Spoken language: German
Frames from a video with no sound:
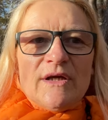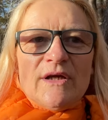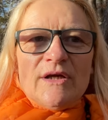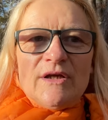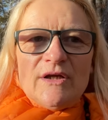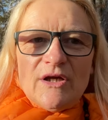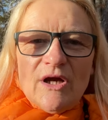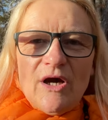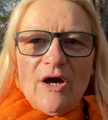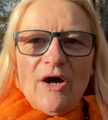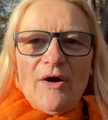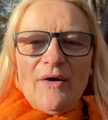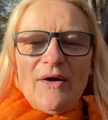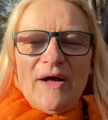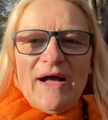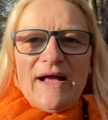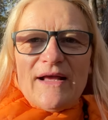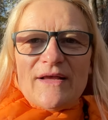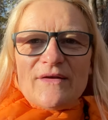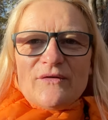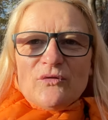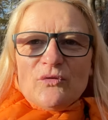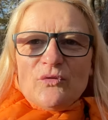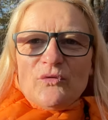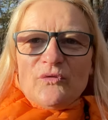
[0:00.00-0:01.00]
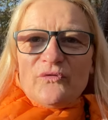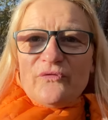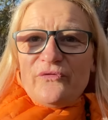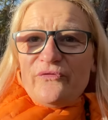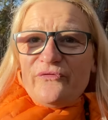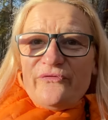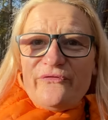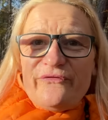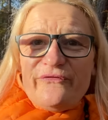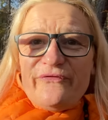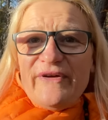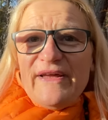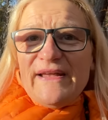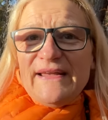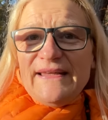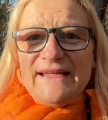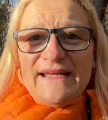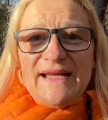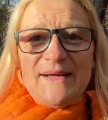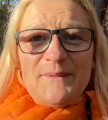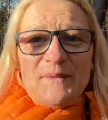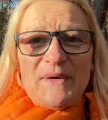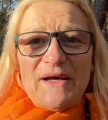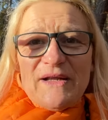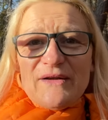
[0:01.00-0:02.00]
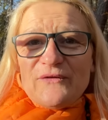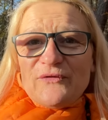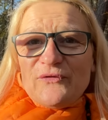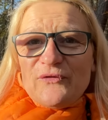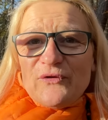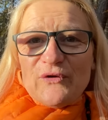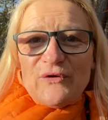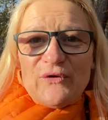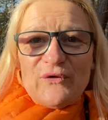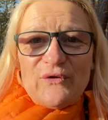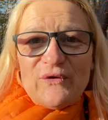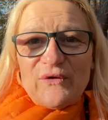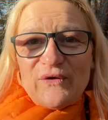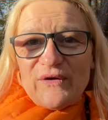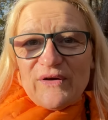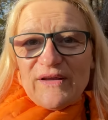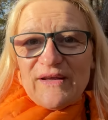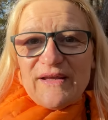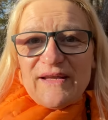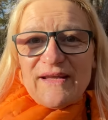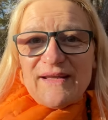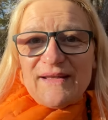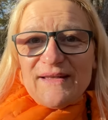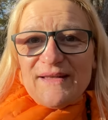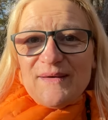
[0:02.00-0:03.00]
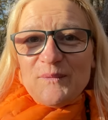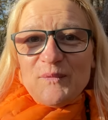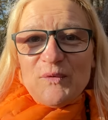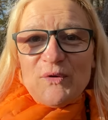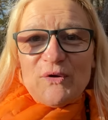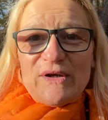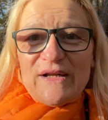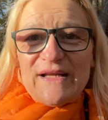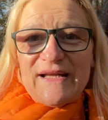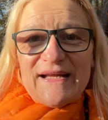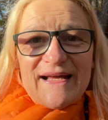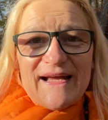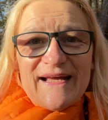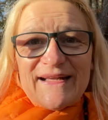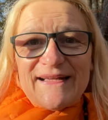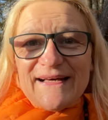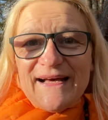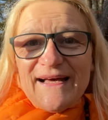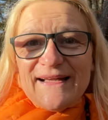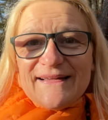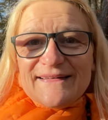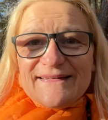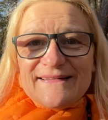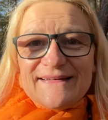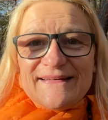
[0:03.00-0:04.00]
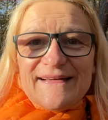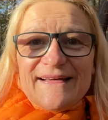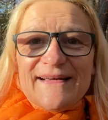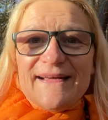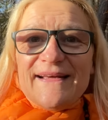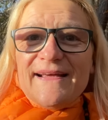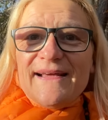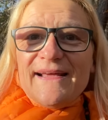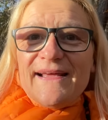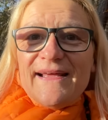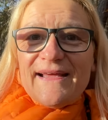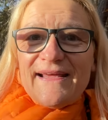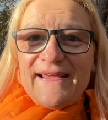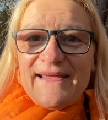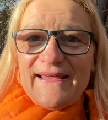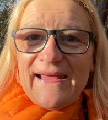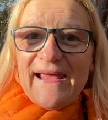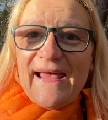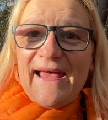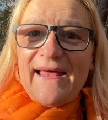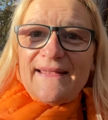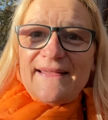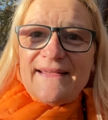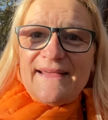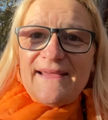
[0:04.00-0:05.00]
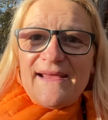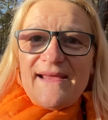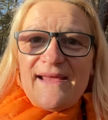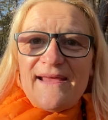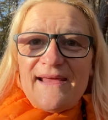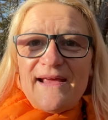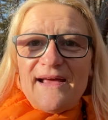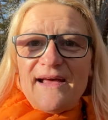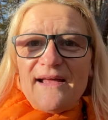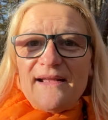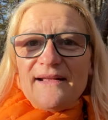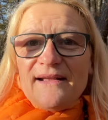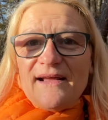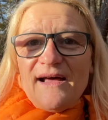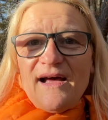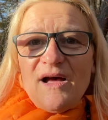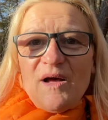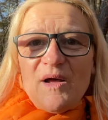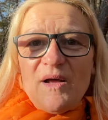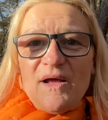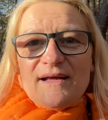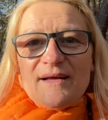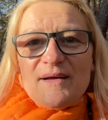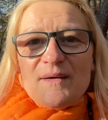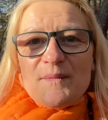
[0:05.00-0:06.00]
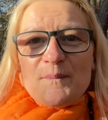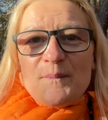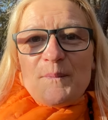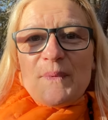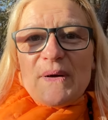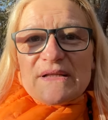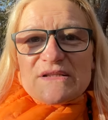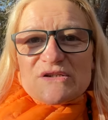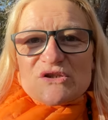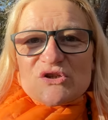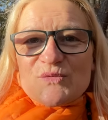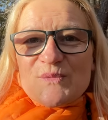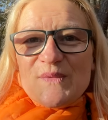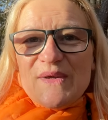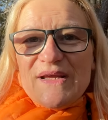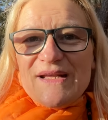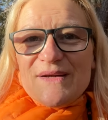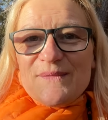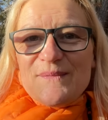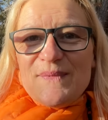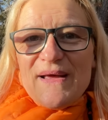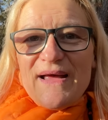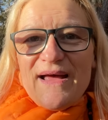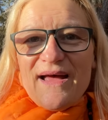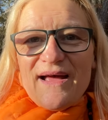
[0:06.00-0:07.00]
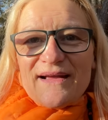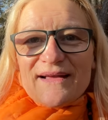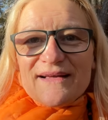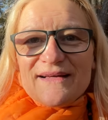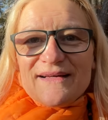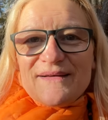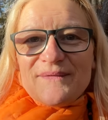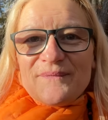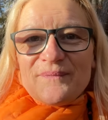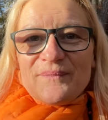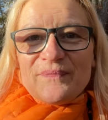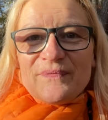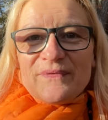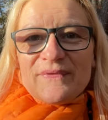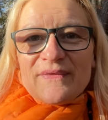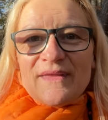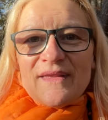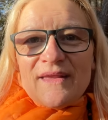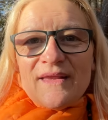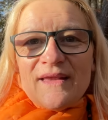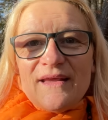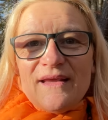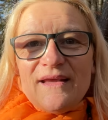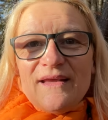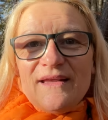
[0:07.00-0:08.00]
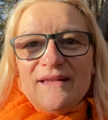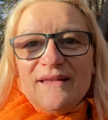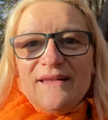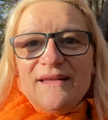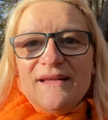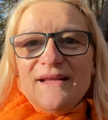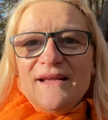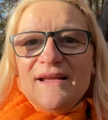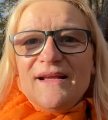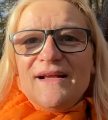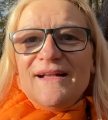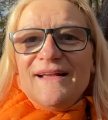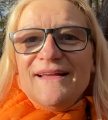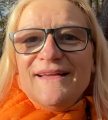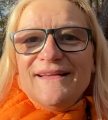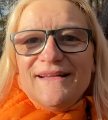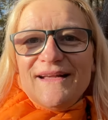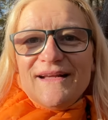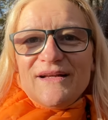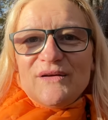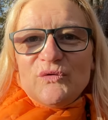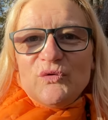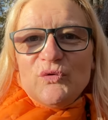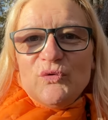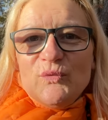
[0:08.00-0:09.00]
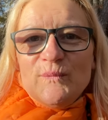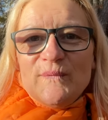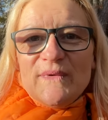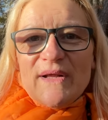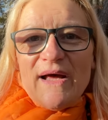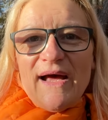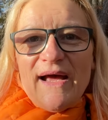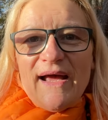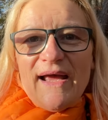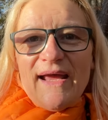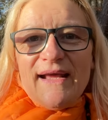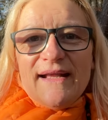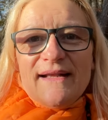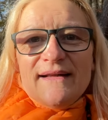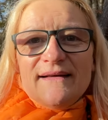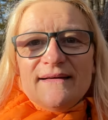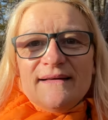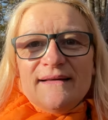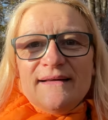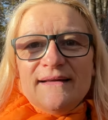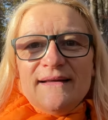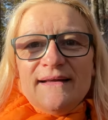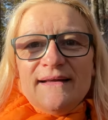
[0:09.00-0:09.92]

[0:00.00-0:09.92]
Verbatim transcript: ja, also wenn jemand von euch die Möglichkeit hat, gerne hierher nach Bad Schmiedeberg in die Klinik Dübener Heide.